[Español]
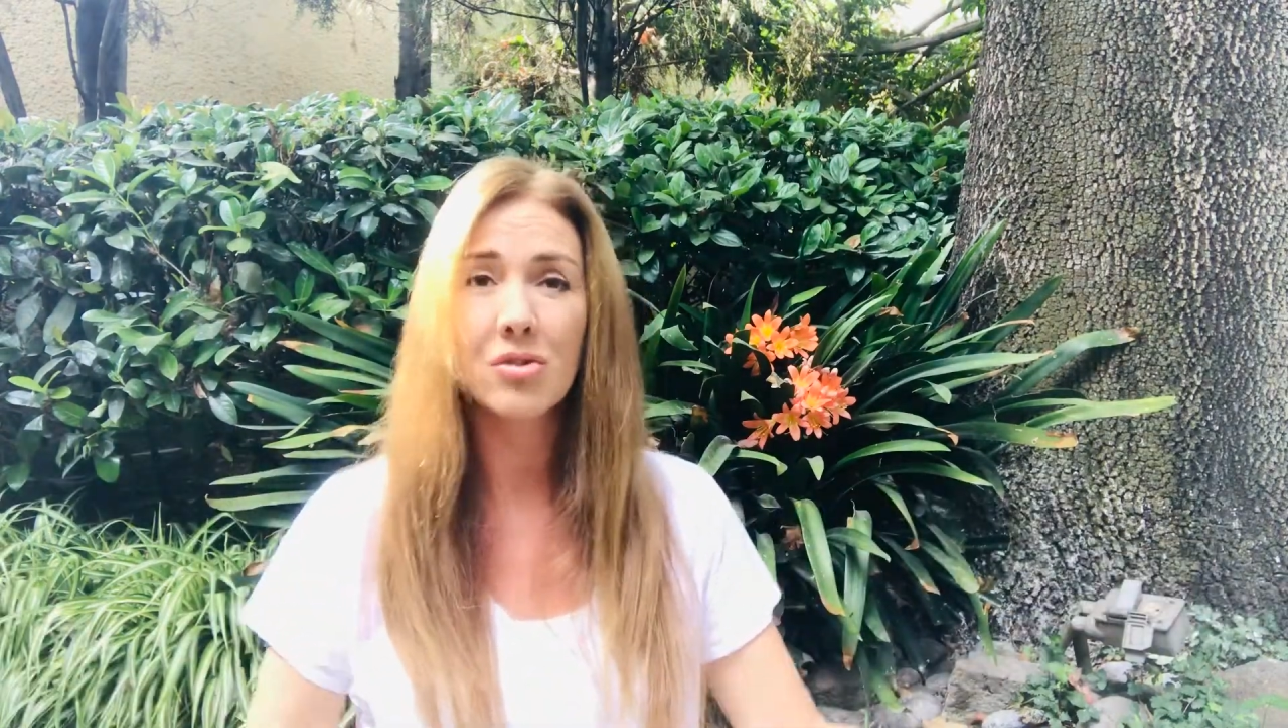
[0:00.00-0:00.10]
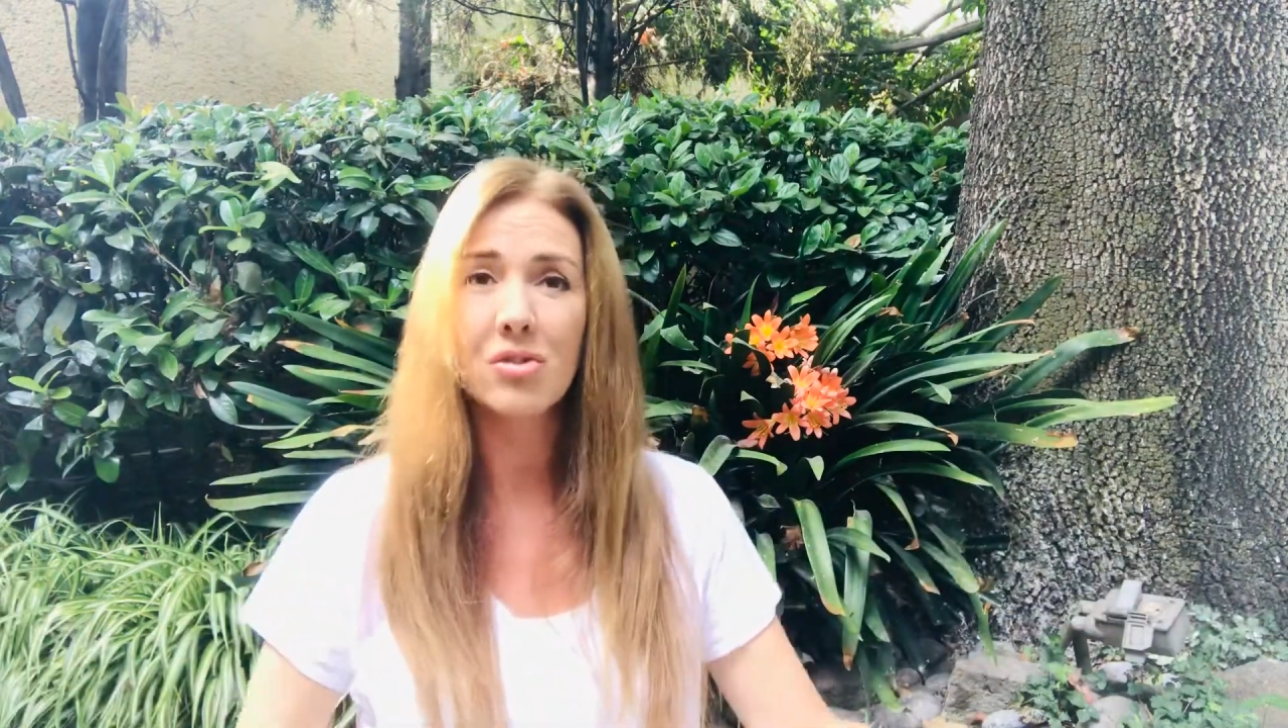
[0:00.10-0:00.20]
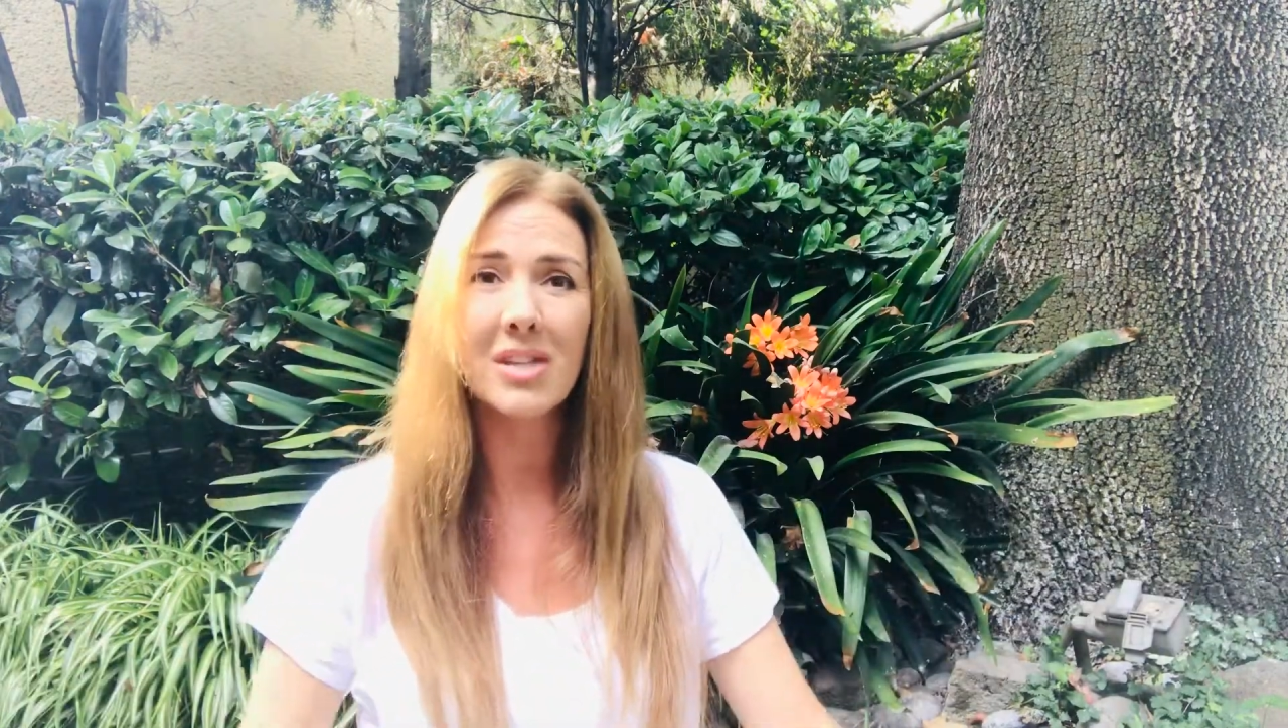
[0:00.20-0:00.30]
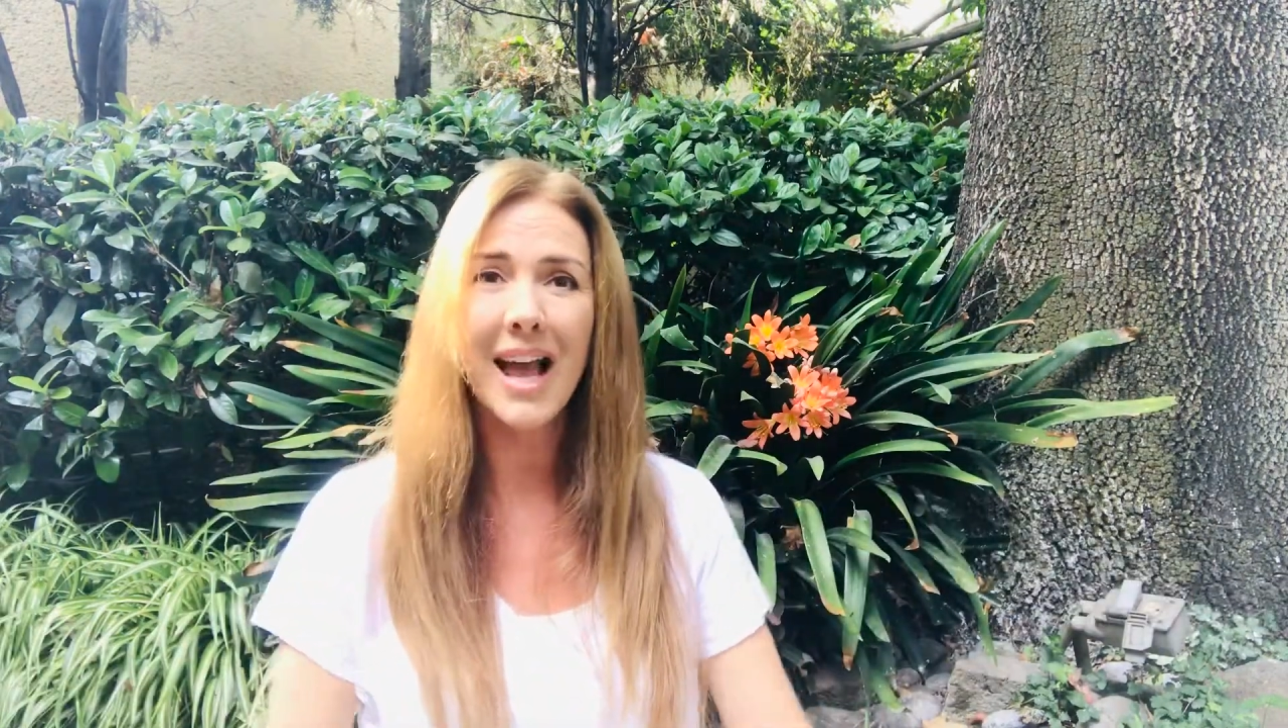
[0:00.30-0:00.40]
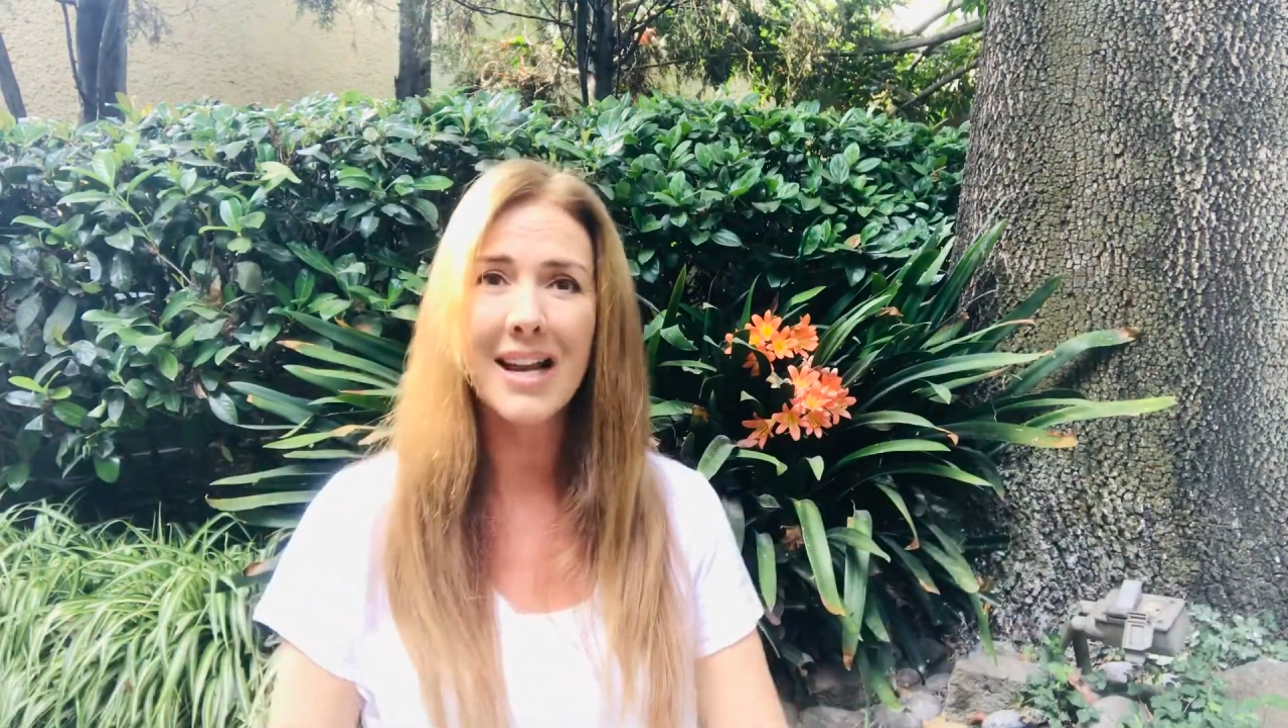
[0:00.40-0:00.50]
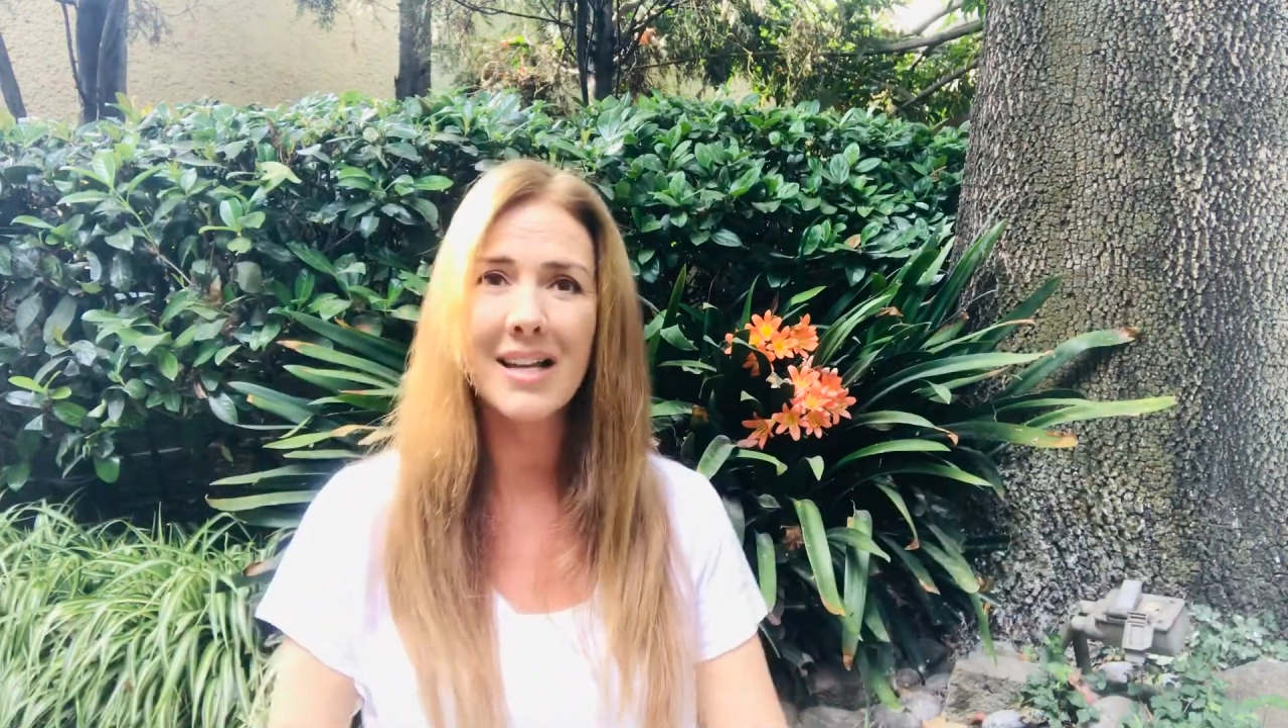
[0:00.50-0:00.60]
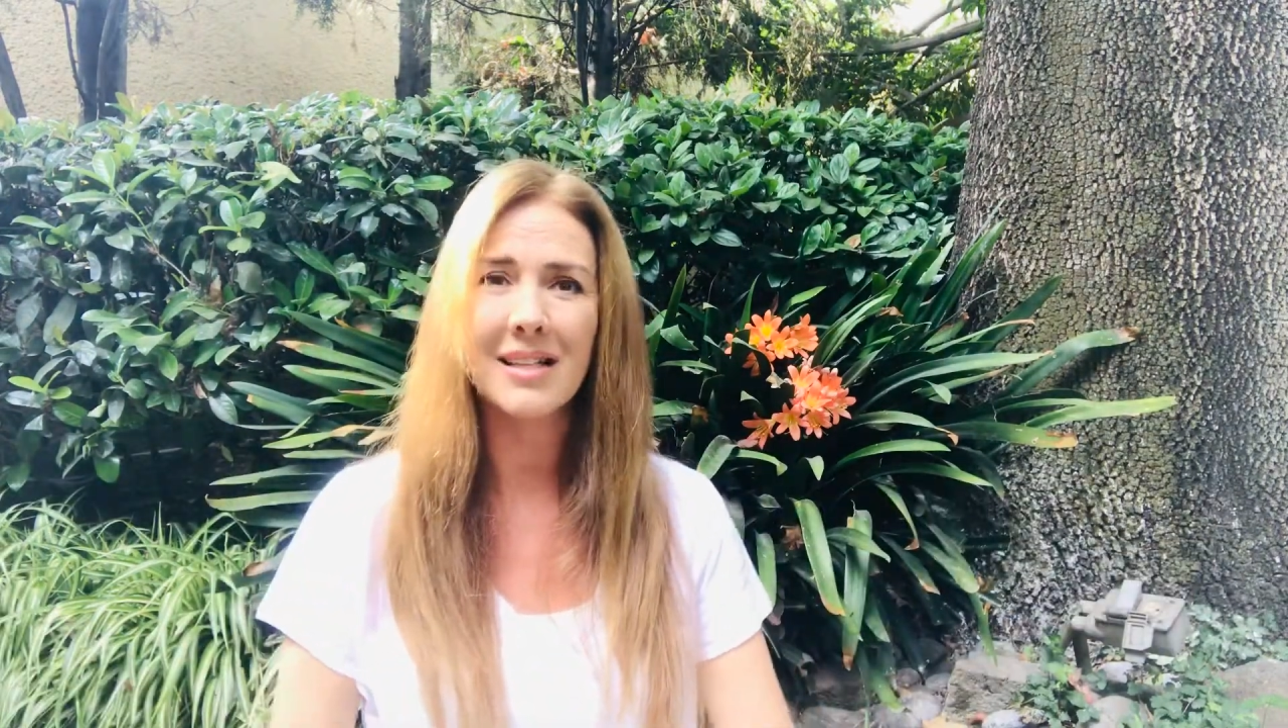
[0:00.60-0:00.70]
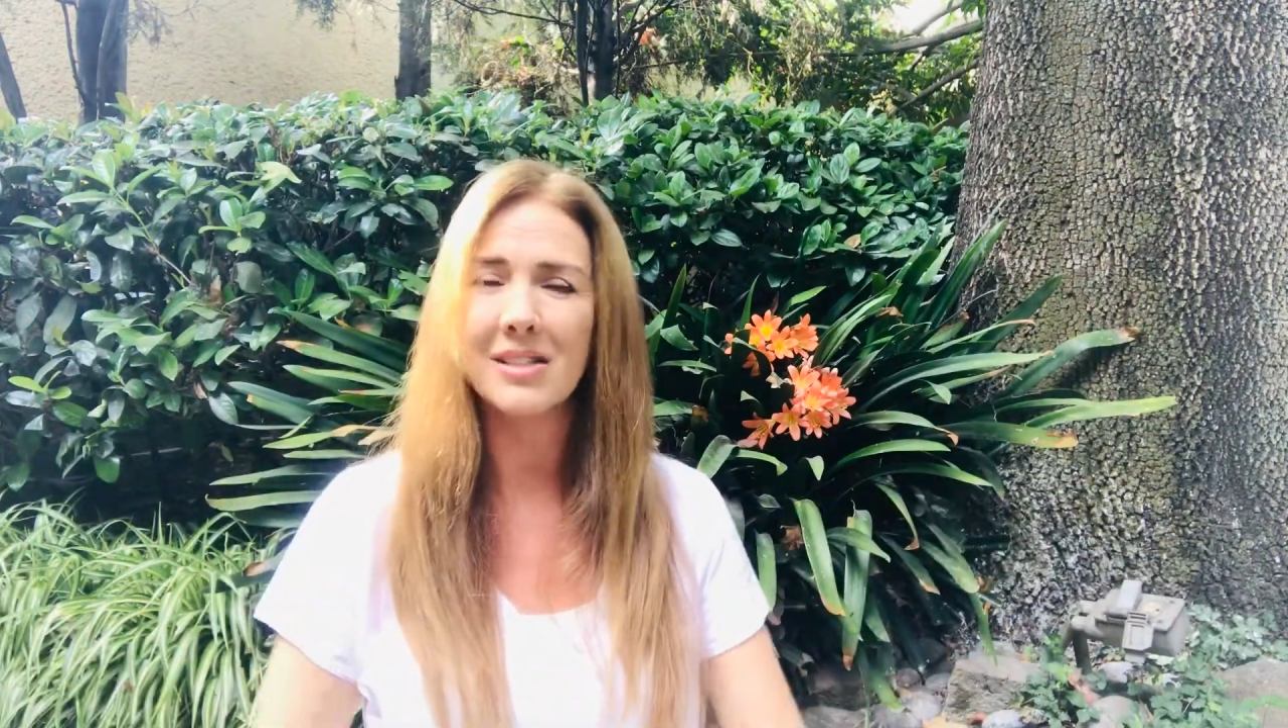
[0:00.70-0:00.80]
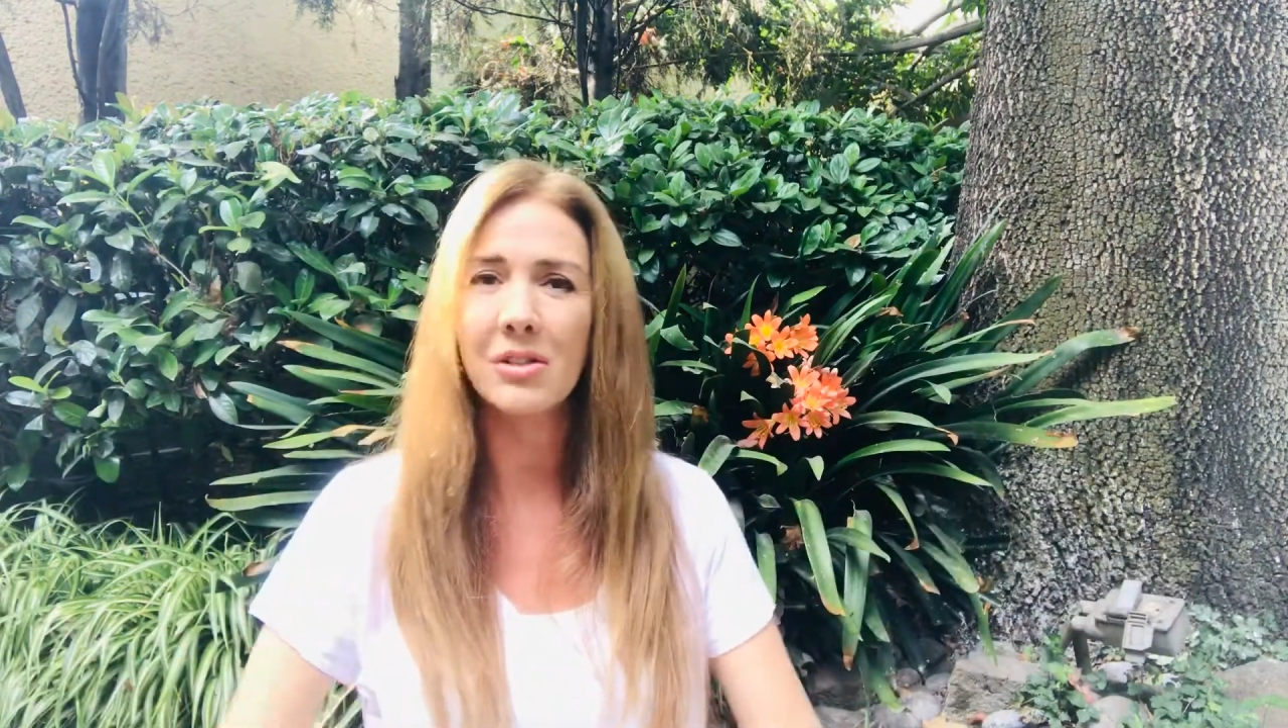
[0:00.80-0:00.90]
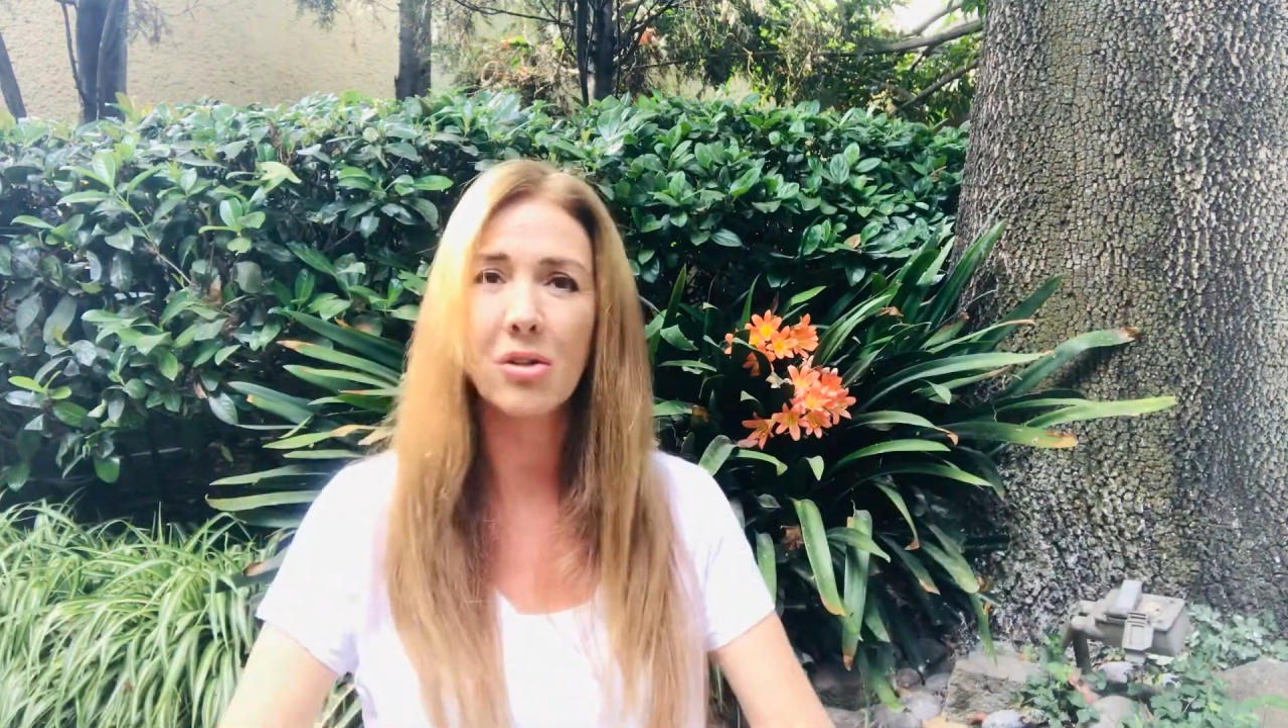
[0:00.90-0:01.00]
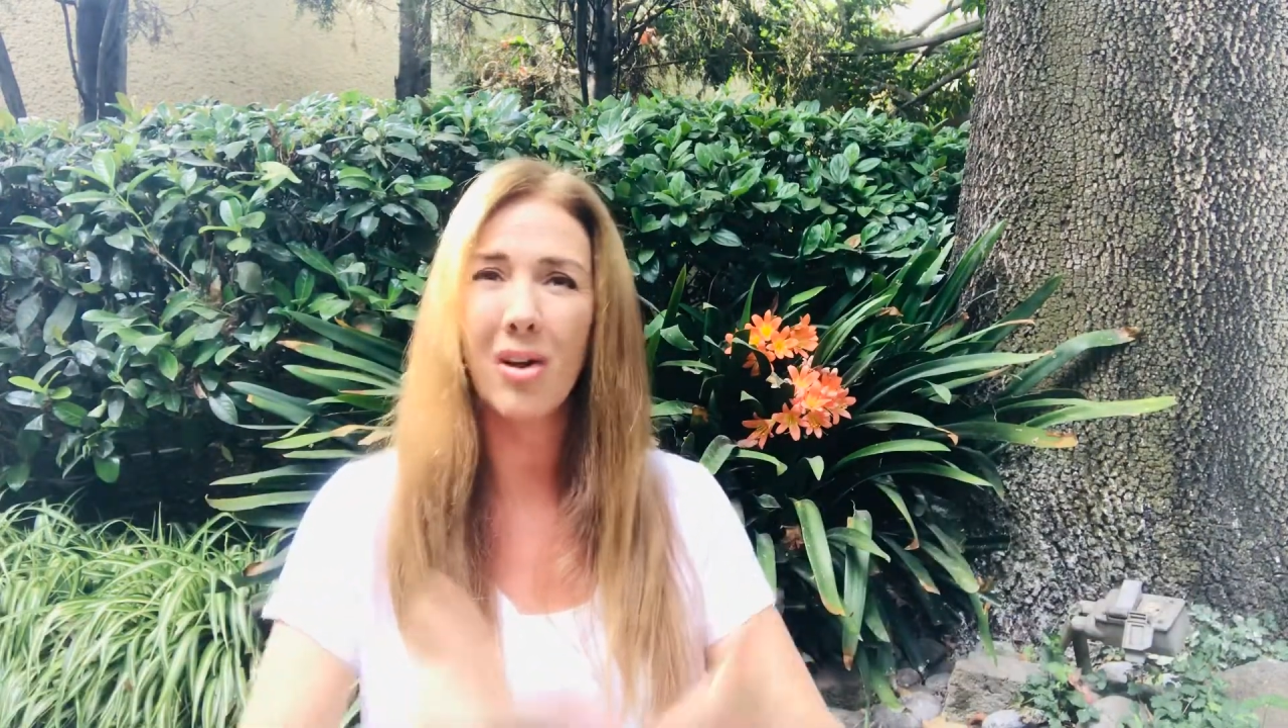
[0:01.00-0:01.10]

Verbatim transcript: sociales haciéndolo